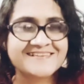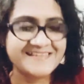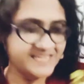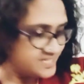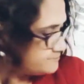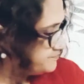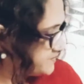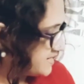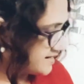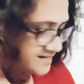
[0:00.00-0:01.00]
এই
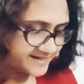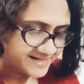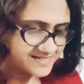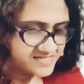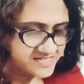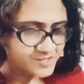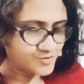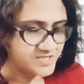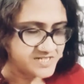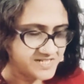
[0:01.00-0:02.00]
আর একটা জিনিস
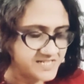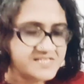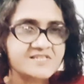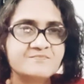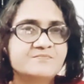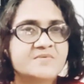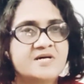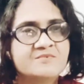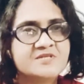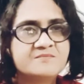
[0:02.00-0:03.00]
হচ্ছে এই যে
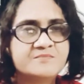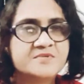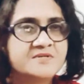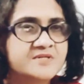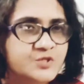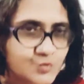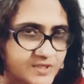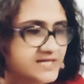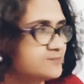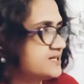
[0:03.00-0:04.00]
আমি
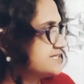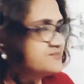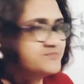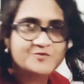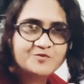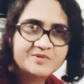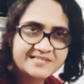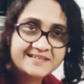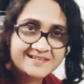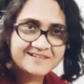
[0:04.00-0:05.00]
ছোলা বাদাম এগুলো
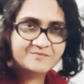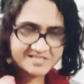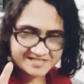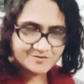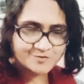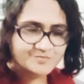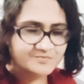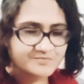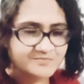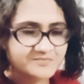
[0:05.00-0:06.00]
ভেজা খা ভেজানো
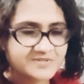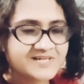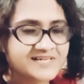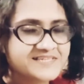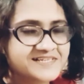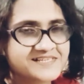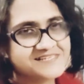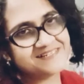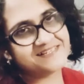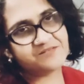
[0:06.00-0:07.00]
খাই আর কি
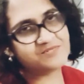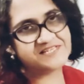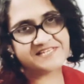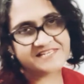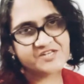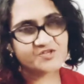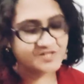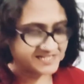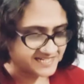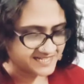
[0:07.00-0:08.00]
রাতে ভিজিয়ে রাখি
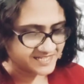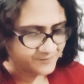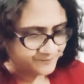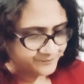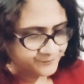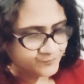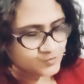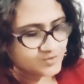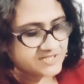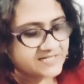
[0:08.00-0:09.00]
সকালে খাই তো
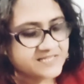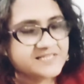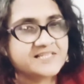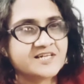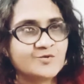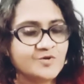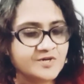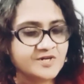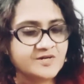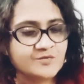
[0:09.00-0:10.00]
তার থেকে দেখো
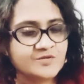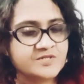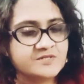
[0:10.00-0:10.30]
ওই